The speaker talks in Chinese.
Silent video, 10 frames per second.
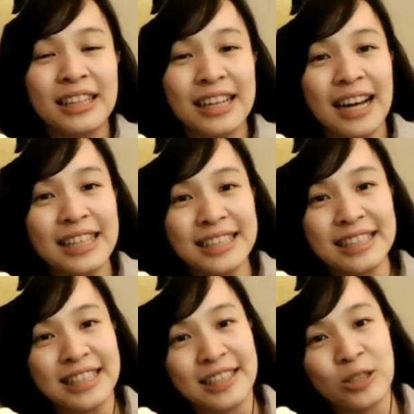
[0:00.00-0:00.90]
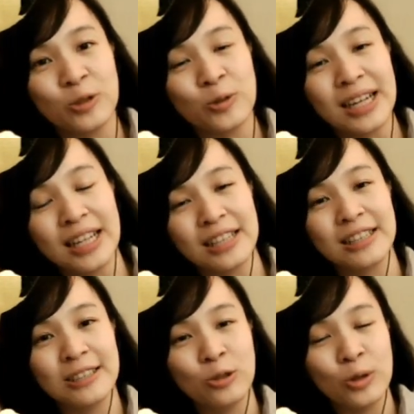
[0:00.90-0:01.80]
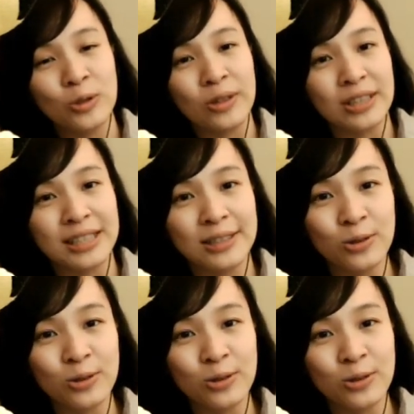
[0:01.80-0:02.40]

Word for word: 开启一个专案，最重要其实